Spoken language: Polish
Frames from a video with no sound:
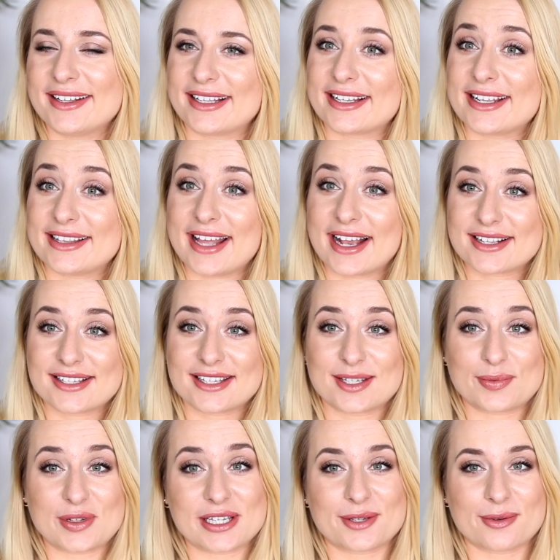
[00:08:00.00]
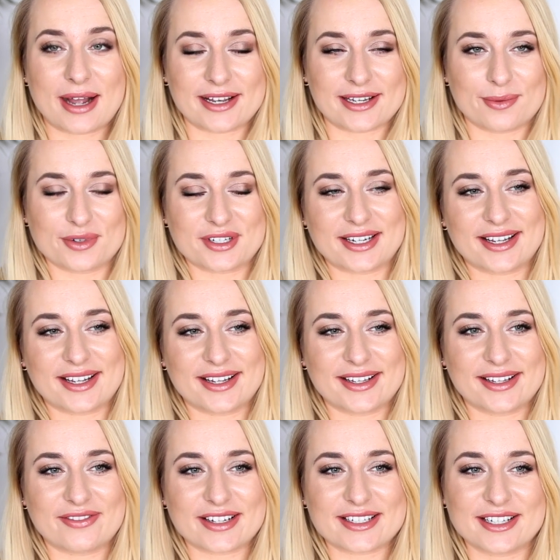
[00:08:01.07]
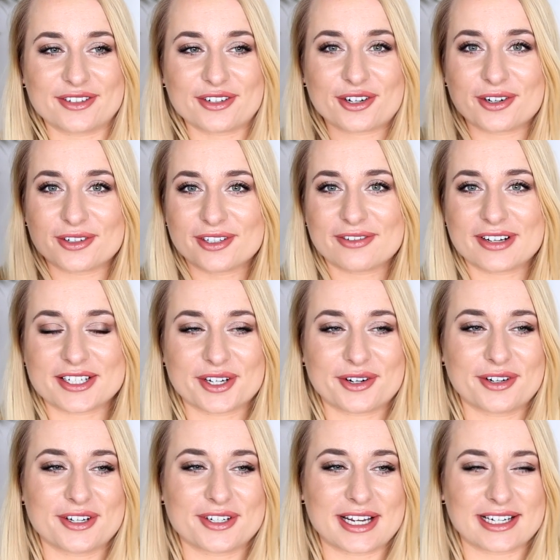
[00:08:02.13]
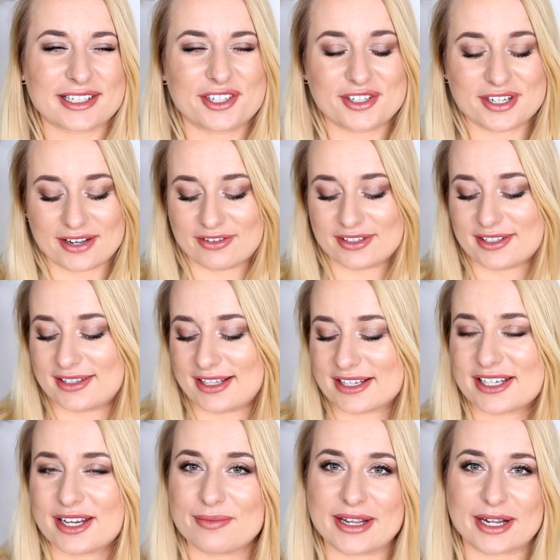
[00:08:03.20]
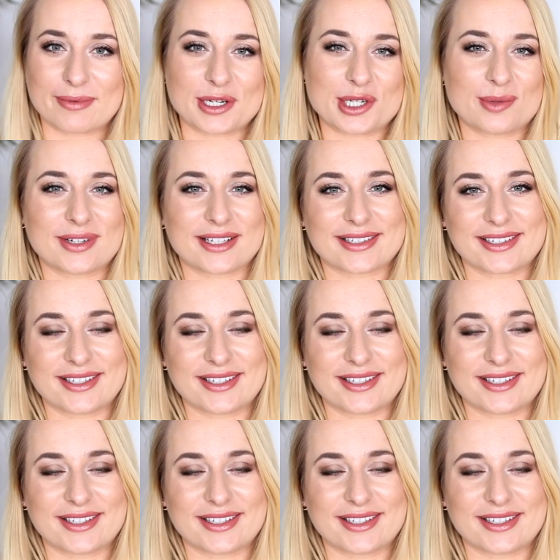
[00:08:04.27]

taki tekst z przesłaniem, że właśnie do, do waszej koleżanki, czy nawet dla siebie, jak patrzymy na